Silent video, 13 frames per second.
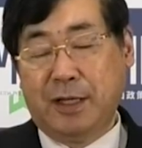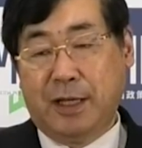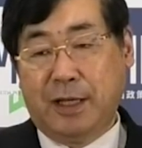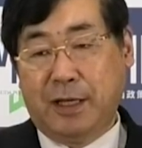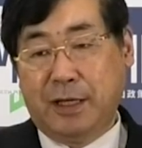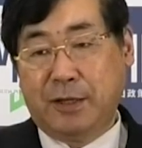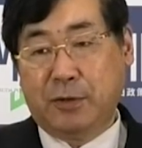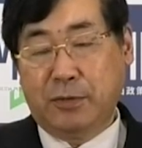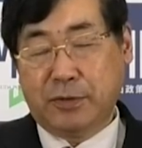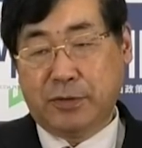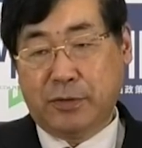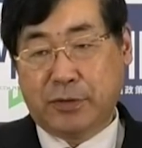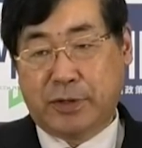えー、
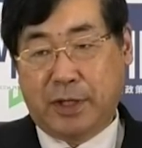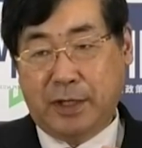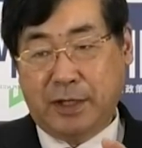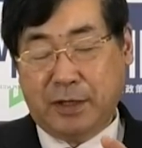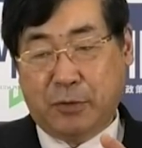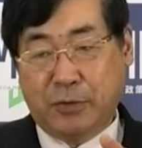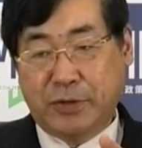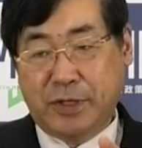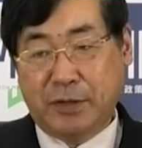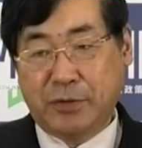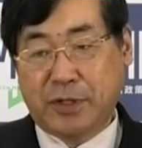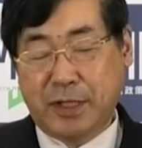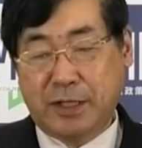ど、その国
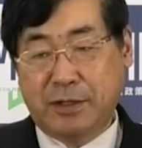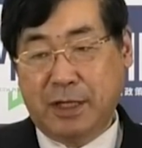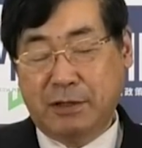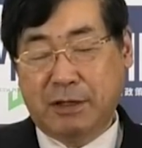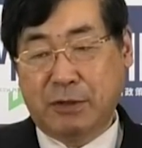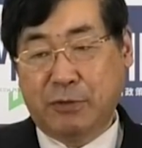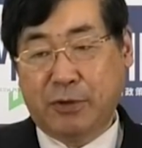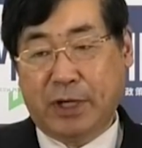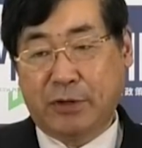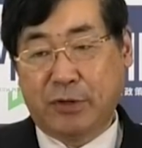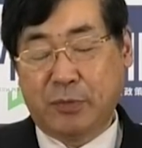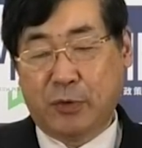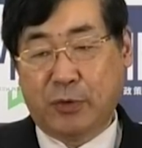政の資質があるかどうか
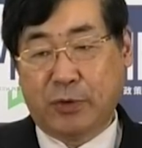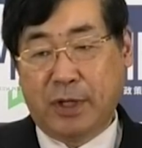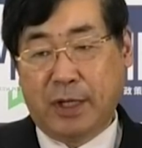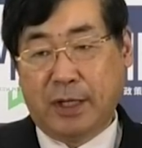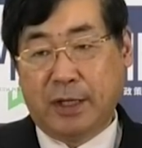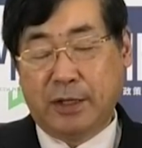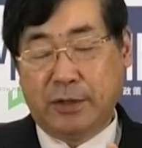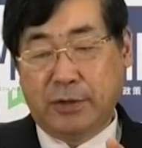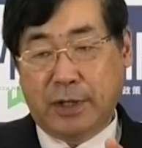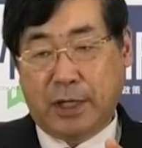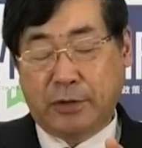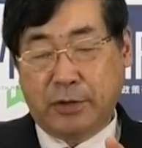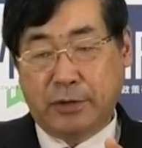よりも、
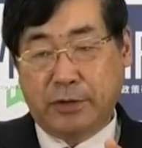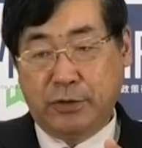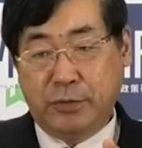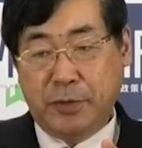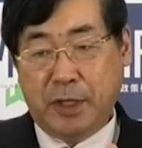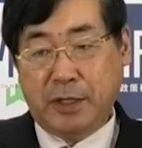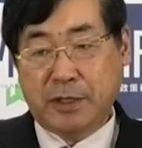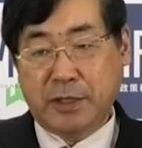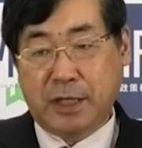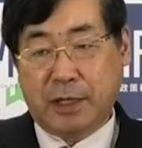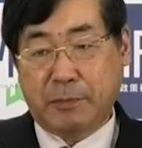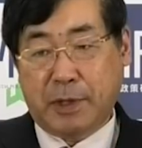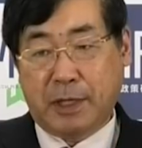有名人
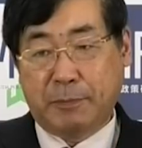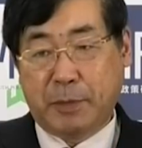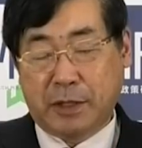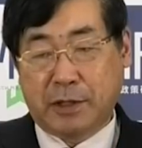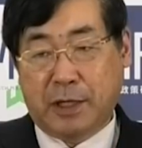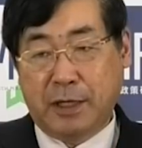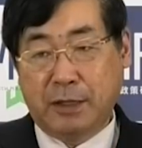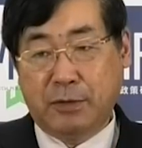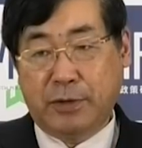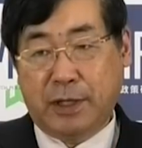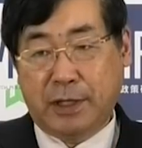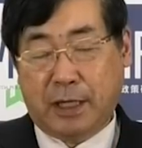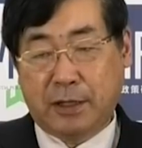であれば、
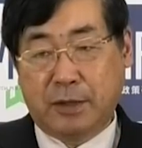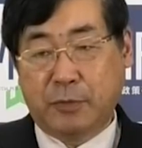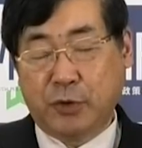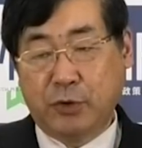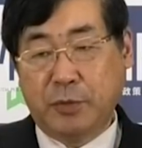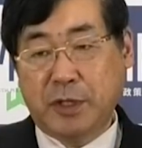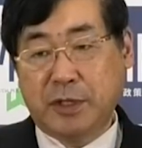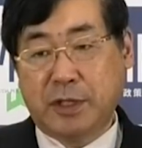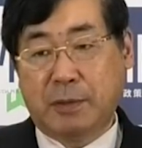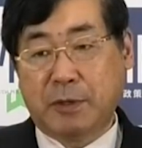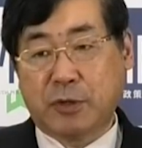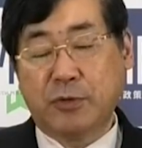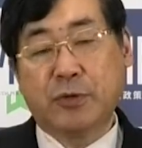タレントであっても有名人で
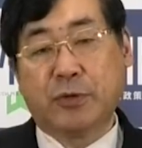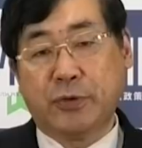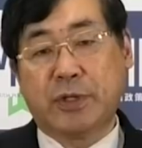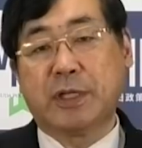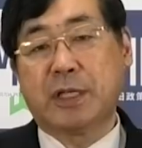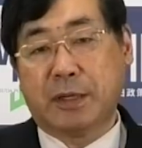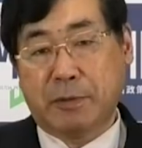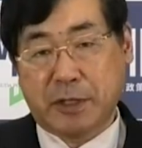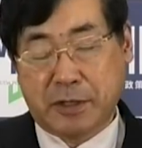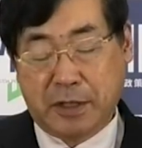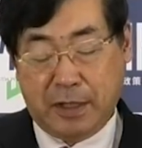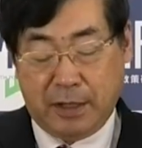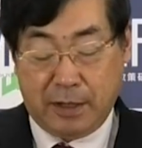あれば、その人優先されま
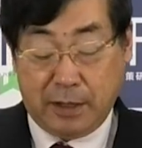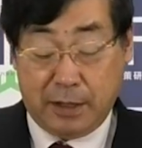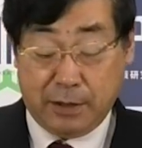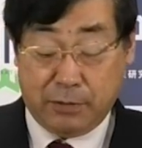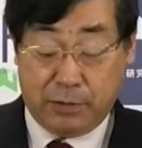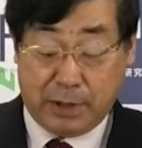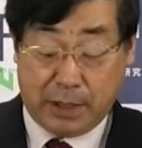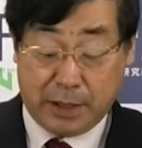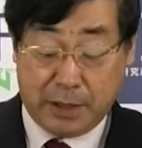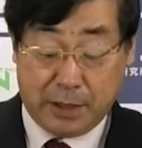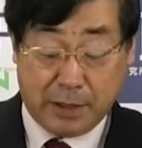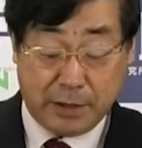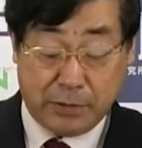す。えー、これは
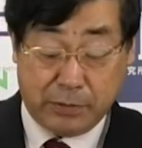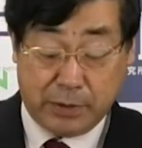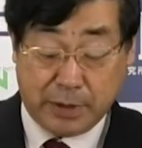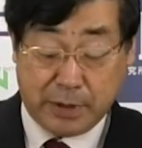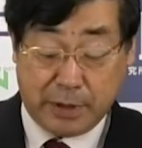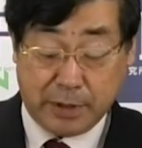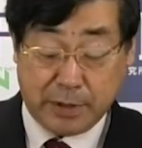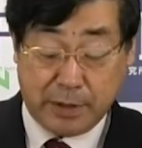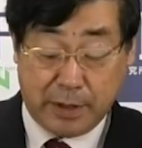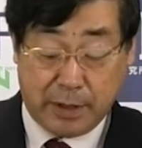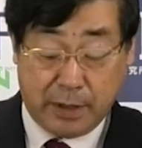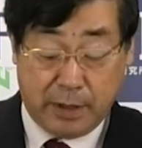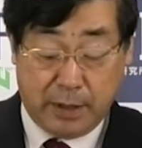明らかにそうでしてです
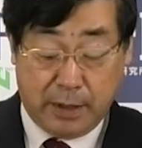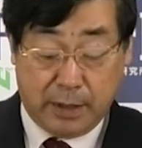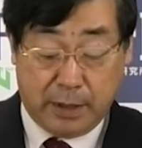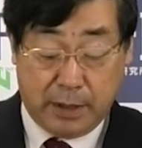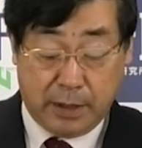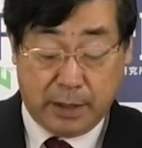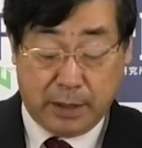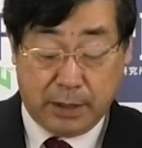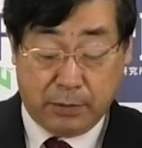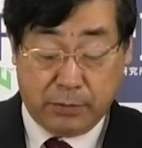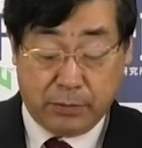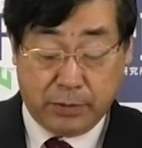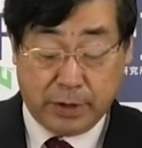ね、えー、
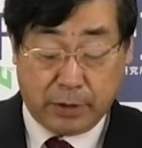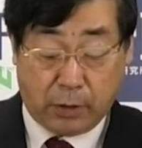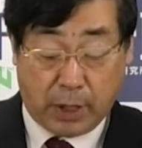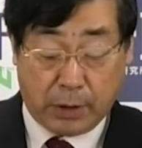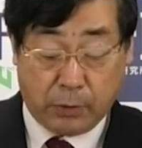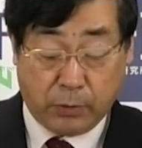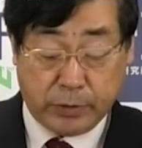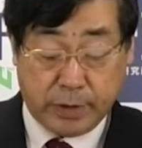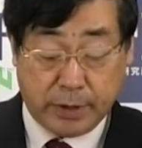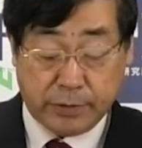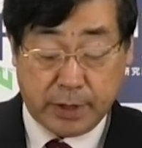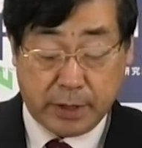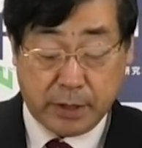本当にあの国政
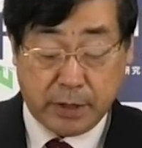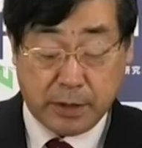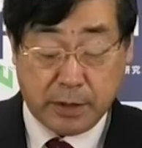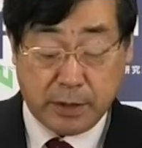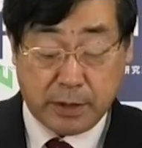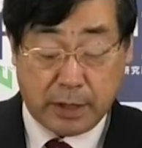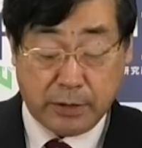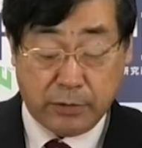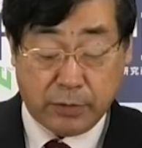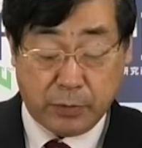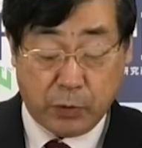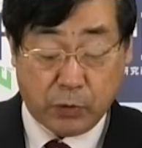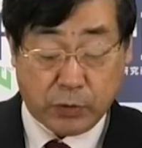にふさわしい人材よ
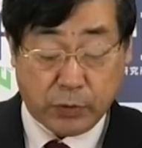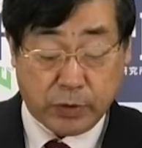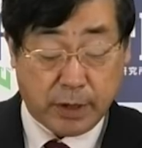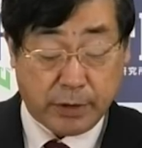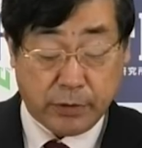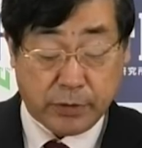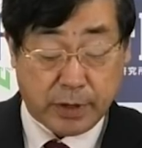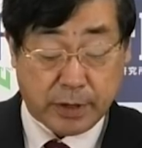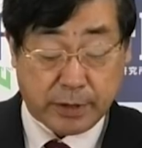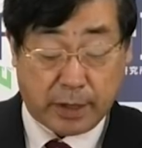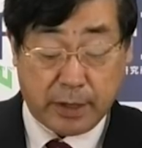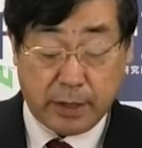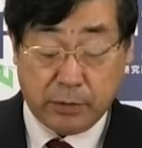りも、そっちが優先
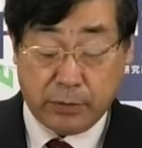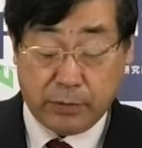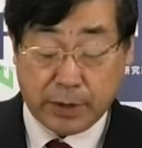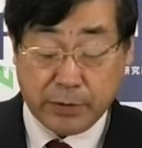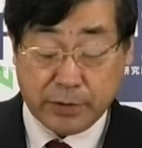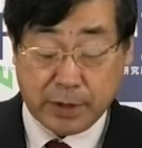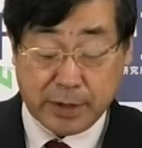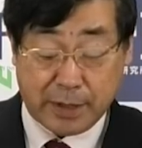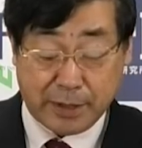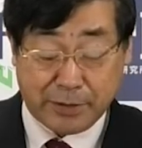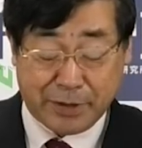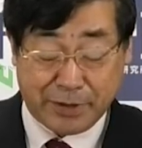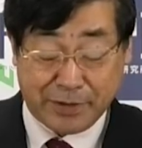す、タレントの方が優先され
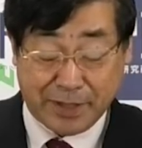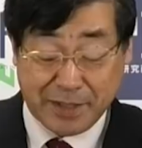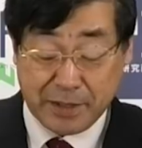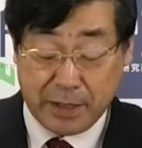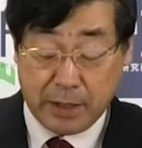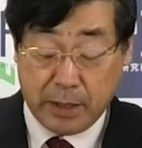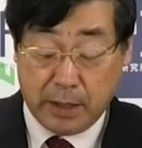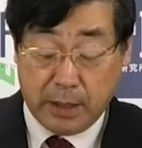るっていうのはですね、